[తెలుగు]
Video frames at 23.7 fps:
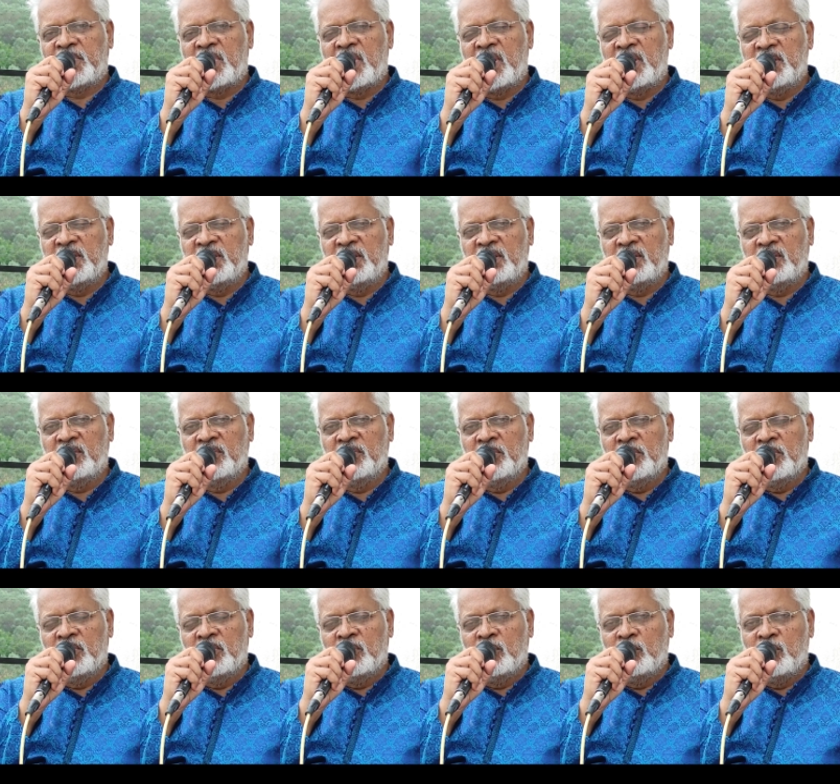కానీ
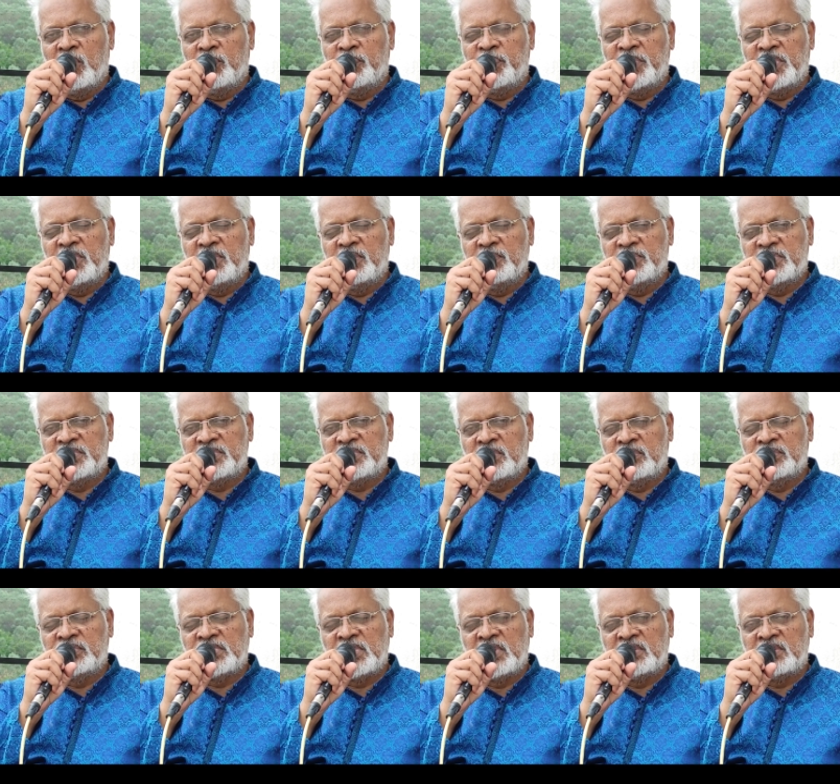ముప్పై ఎనిమిది
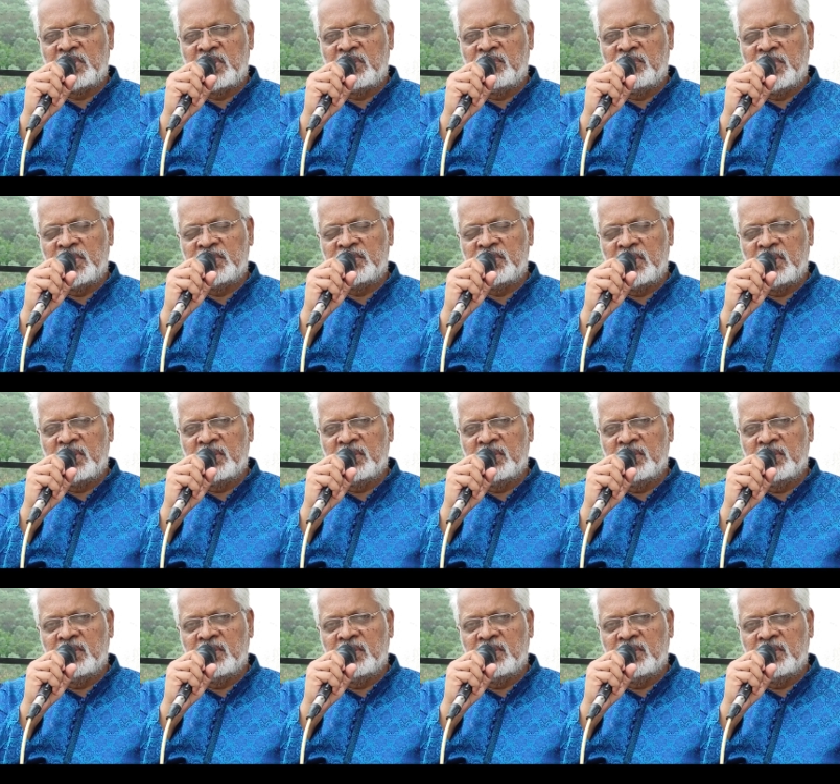సంవత్సరాల తర్వాత